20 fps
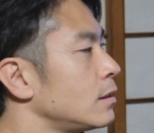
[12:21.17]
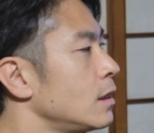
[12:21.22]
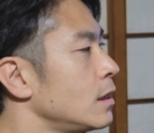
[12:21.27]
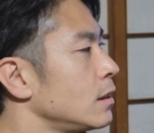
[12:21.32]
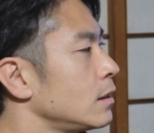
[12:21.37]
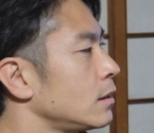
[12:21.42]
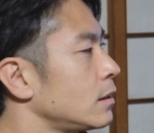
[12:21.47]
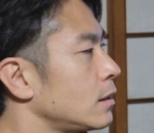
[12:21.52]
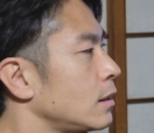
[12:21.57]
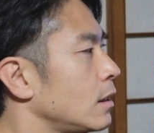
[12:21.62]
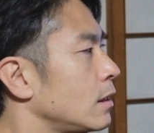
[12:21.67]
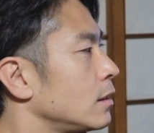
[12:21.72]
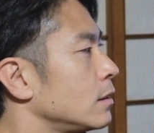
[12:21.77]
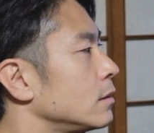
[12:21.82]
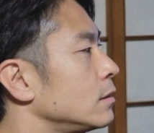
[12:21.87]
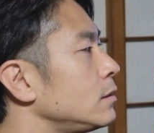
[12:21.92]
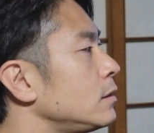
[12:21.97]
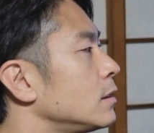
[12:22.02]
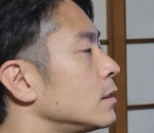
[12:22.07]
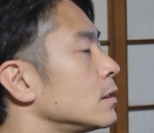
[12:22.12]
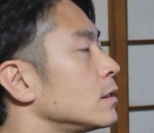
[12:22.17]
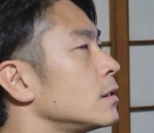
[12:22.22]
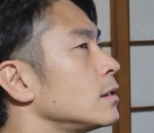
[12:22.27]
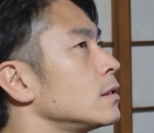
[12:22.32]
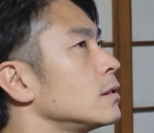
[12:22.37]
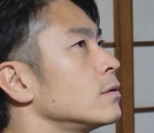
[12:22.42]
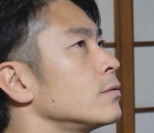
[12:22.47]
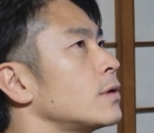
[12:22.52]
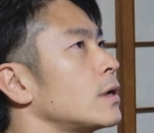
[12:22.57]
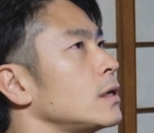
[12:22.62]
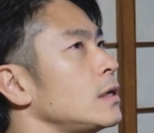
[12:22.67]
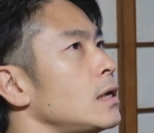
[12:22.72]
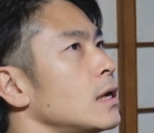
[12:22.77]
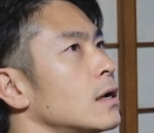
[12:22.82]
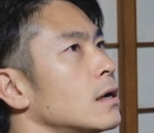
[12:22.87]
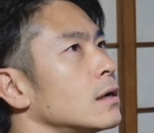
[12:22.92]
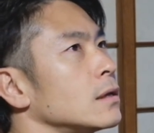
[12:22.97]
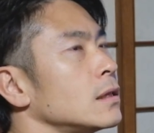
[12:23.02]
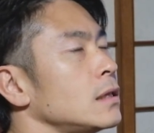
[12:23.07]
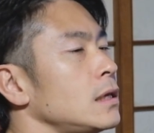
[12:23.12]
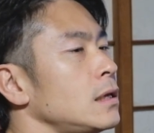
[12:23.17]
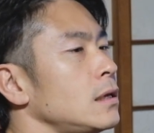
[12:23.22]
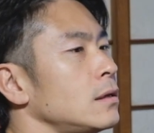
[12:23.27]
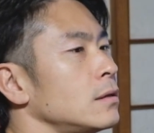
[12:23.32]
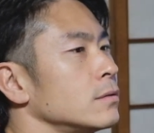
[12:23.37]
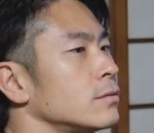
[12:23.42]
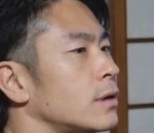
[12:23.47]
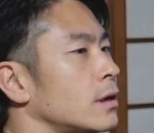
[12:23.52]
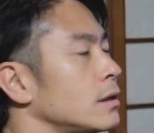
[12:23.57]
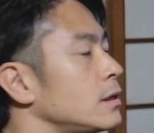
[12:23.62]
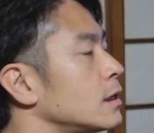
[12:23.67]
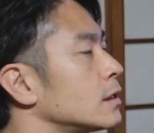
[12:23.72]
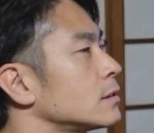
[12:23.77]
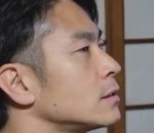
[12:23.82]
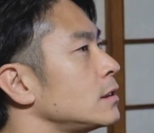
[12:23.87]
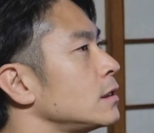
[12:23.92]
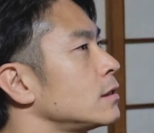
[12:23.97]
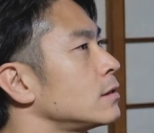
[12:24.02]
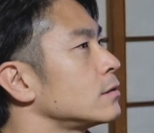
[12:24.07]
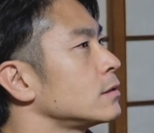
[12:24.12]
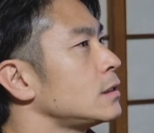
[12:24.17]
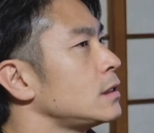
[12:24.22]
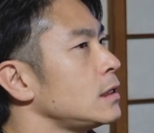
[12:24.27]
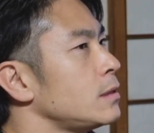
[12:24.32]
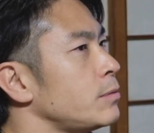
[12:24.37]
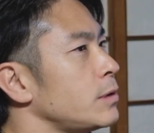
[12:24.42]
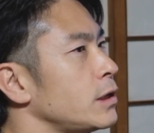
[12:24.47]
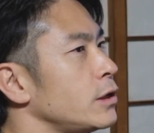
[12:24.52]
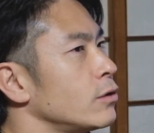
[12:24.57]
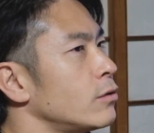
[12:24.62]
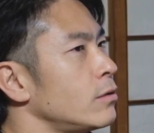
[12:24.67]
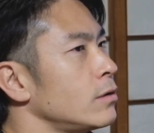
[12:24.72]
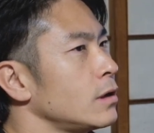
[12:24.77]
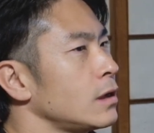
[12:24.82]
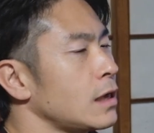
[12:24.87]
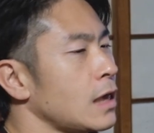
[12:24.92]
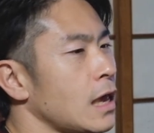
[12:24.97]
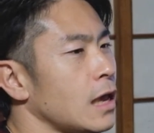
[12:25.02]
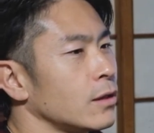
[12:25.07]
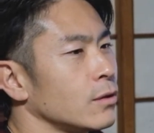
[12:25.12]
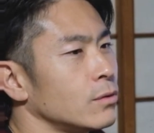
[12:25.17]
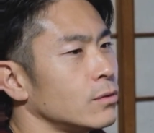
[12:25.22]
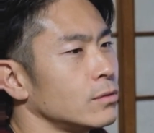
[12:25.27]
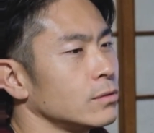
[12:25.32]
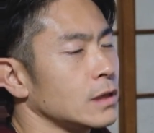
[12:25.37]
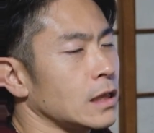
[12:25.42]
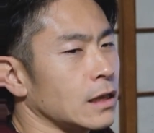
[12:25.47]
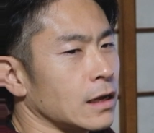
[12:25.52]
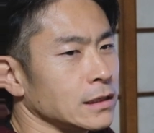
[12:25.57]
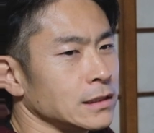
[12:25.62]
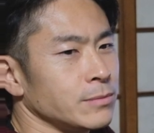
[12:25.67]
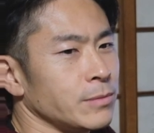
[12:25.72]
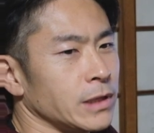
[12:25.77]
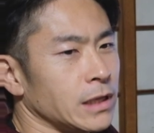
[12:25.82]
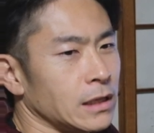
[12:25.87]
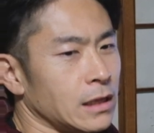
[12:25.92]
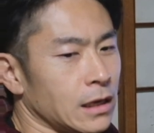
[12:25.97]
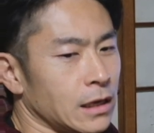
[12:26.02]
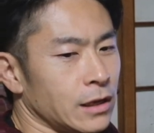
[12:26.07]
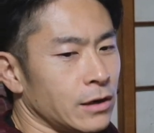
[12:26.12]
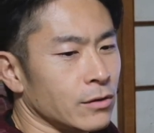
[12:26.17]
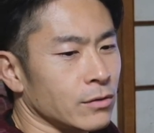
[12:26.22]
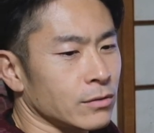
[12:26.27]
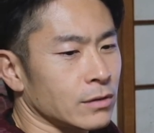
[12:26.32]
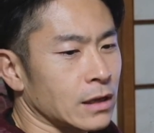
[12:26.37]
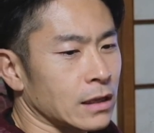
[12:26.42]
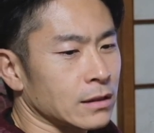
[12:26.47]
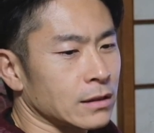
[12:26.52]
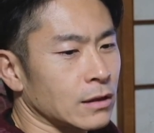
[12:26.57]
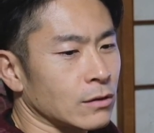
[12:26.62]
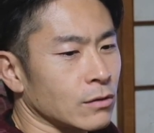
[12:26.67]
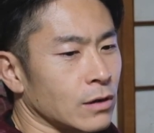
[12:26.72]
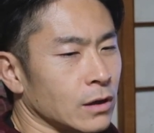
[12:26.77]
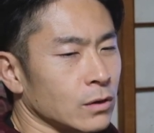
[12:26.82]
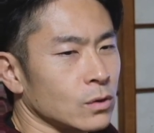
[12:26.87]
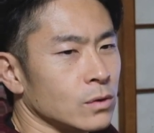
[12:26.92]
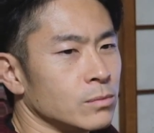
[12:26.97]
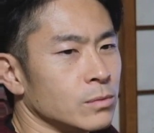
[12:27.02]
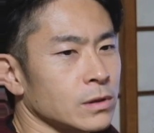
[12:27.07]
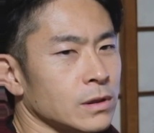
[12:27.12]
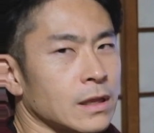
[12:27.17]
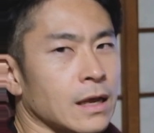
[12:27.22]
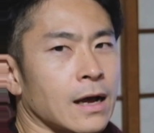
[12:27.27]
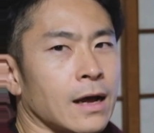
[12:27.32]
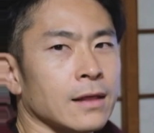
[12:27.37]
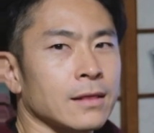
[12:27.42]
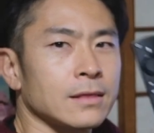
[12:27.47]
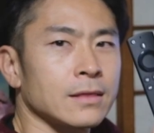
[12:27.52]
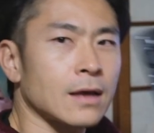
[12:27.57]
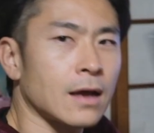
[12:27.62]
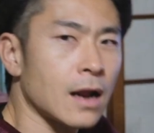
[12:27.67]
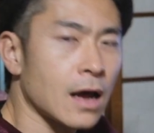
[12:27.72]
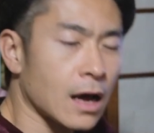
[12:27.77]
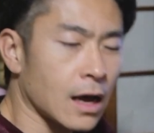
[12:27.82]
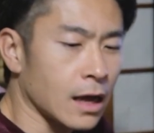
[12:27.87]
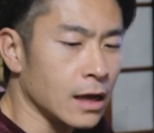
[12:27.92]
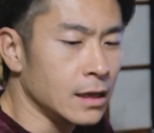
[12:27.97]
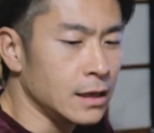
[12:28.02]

ファイヤーティ、ファイヤースティック ティーブイフォーケー の方で初めてできるようになったのかと思って買ったら、